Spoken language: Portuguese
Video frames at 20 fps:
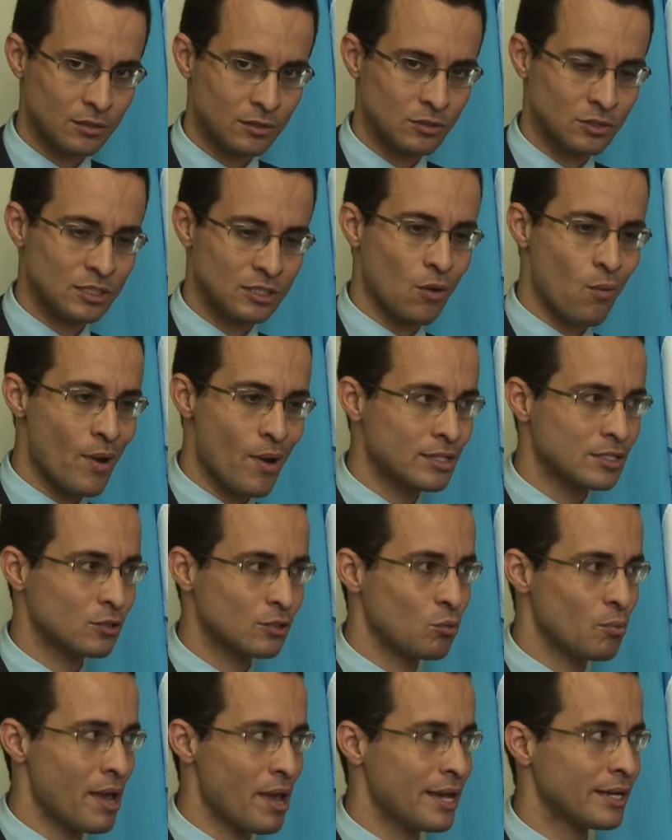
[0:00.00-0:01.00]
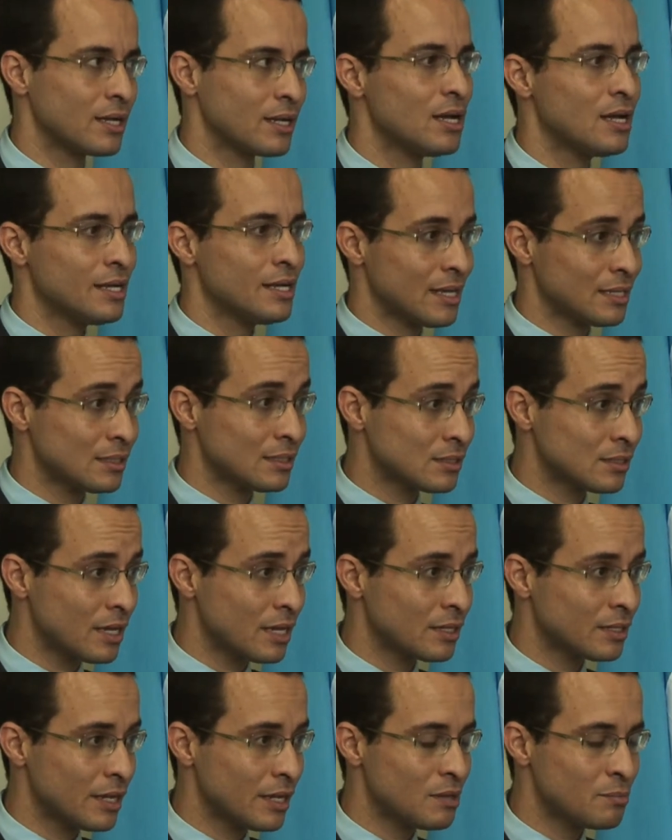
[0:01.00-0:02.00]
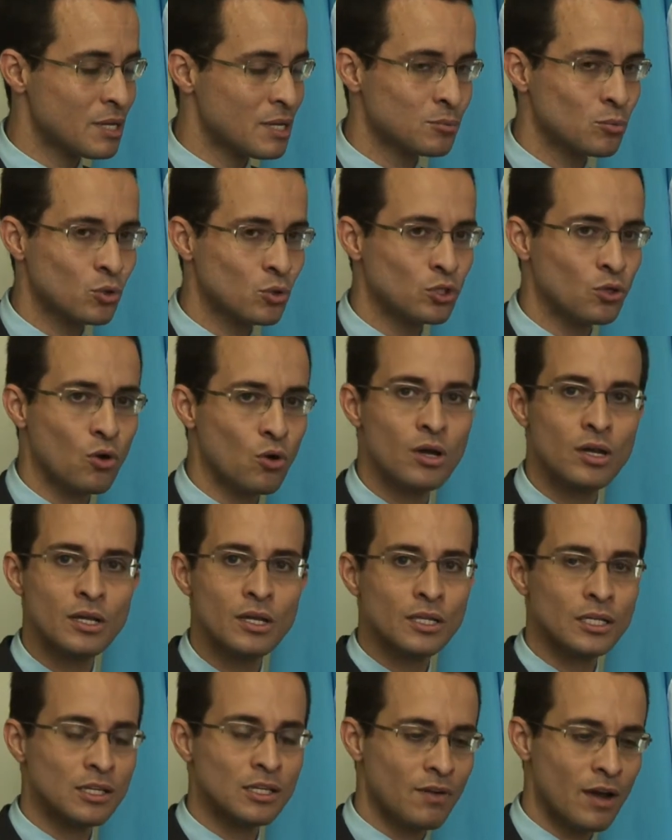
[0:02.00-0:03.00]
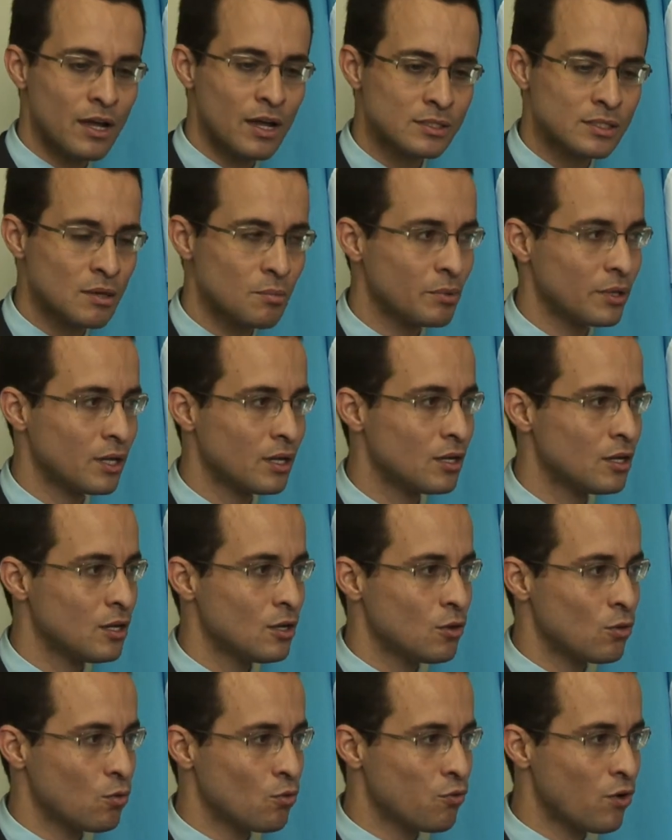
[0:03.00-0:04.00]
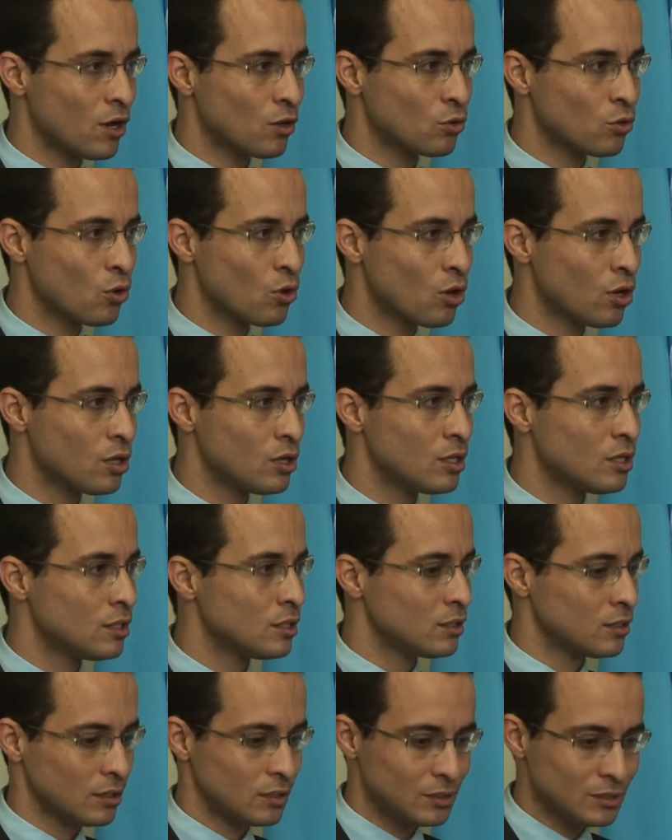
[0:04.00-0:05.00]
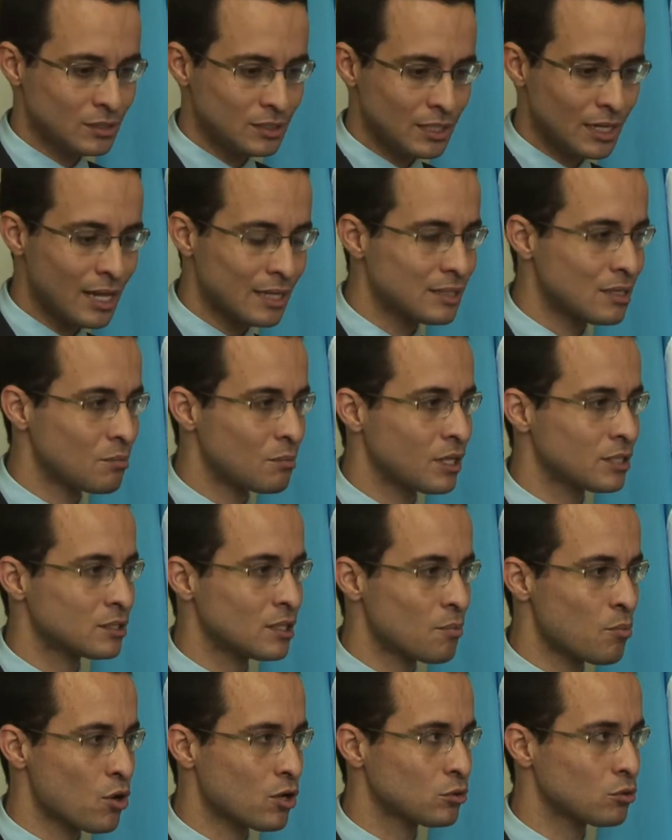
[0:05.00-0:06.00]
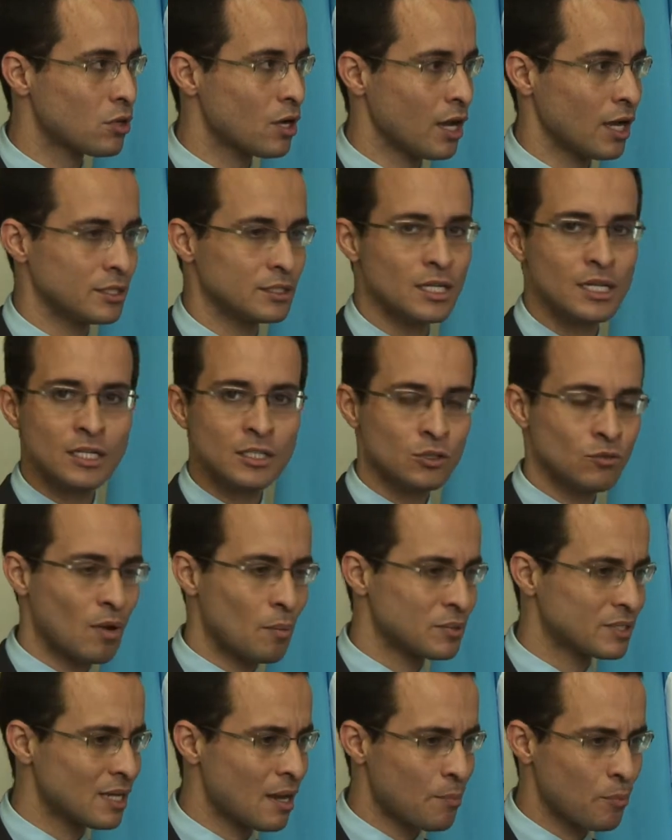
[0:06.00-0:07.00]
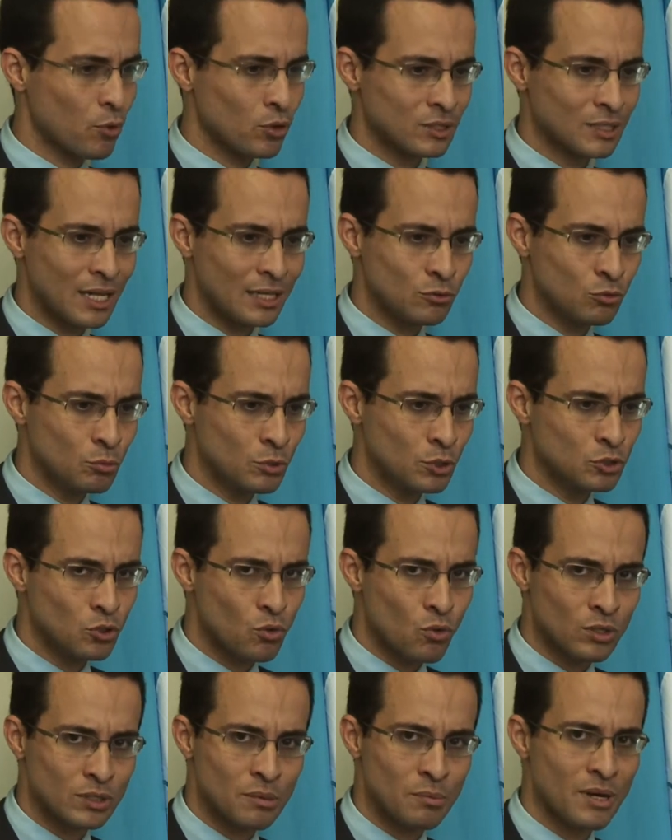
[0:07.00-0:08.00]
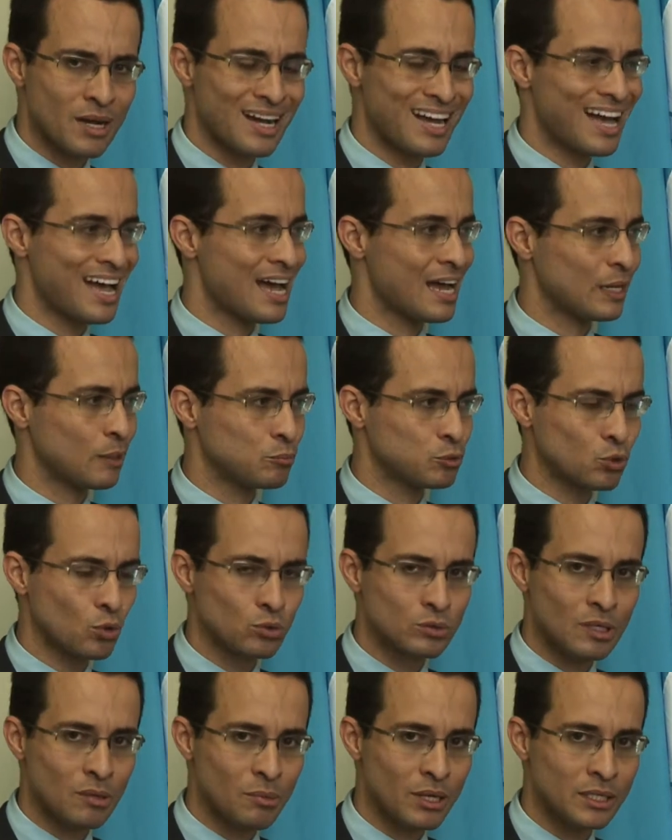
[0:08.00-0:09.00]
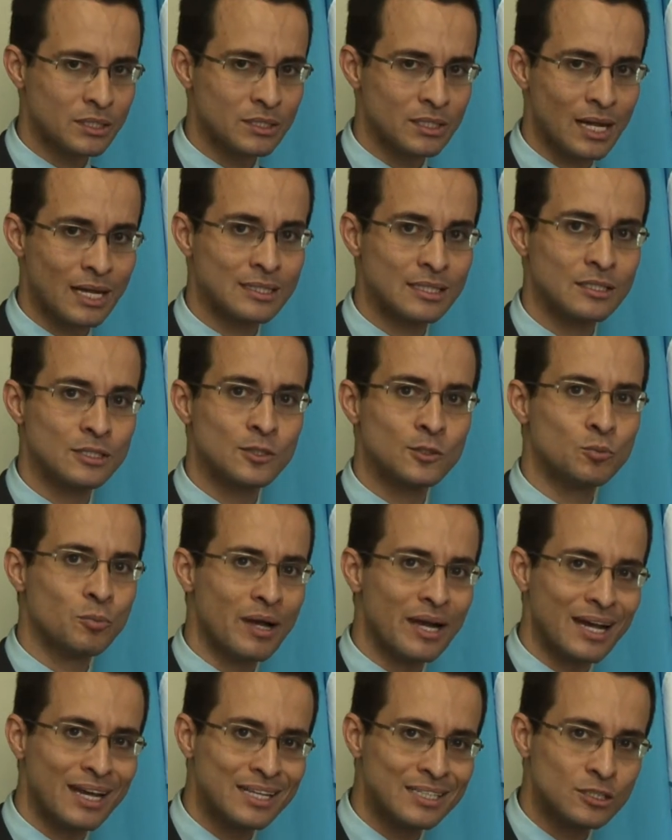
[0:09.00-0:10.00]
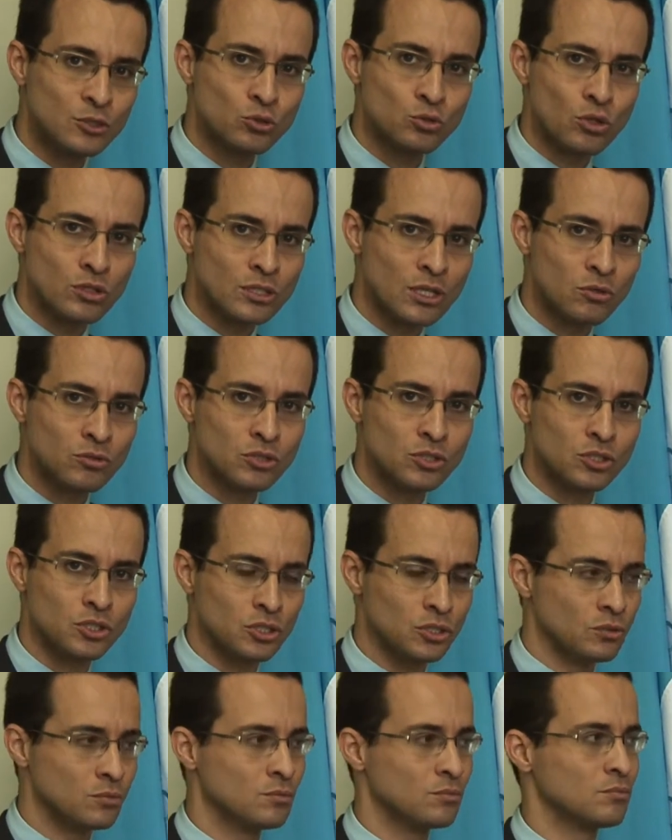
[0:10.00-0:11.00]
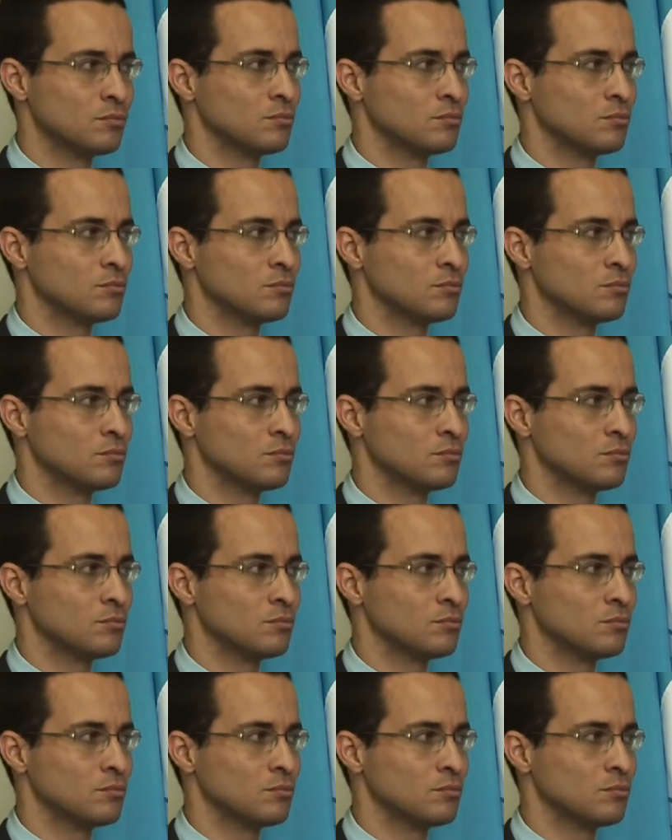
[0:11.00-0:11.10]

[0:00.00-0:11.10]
sequência numérica e essa senha que ele mesmo criou e vai receber o valor diretamente na boca do caixa. Não vai precisar apontar número de conta bancária, absolutamente nada. Isso para garantir total sigilo.